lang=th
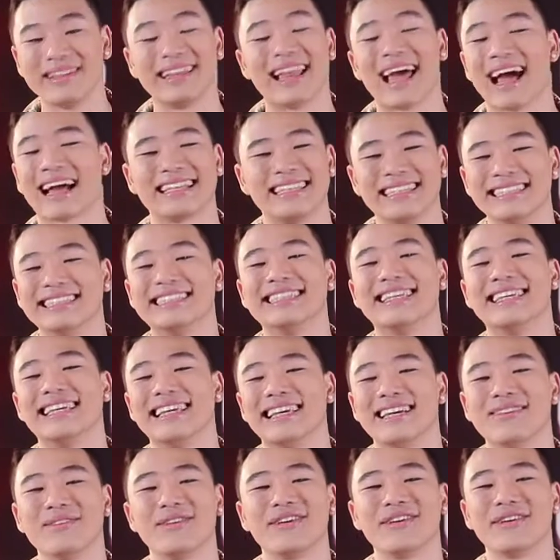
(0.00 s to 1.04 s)
หนักจริ
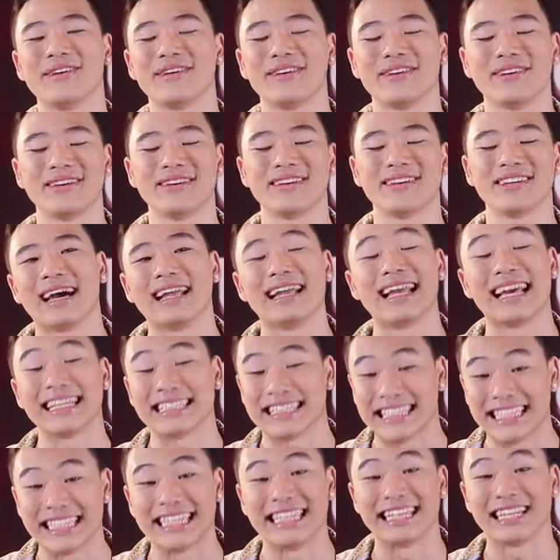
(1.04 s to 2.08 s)
งๆครับเพราะขนาด
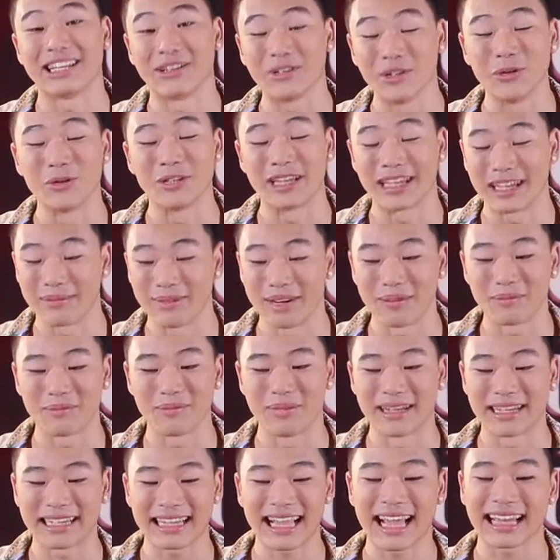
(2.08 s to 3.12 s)
ฉีดแล้วยุงยังแบบเห
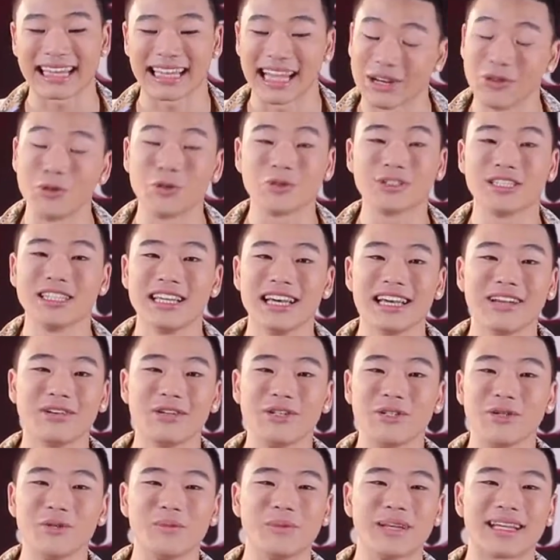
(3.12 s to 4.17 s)
มือนกัดทะลุเสื้อแล้ว
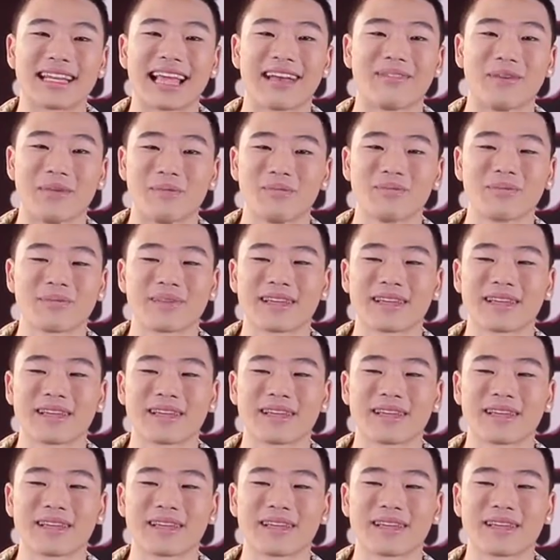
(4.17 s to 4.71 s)
ยุงมันกัดแบบ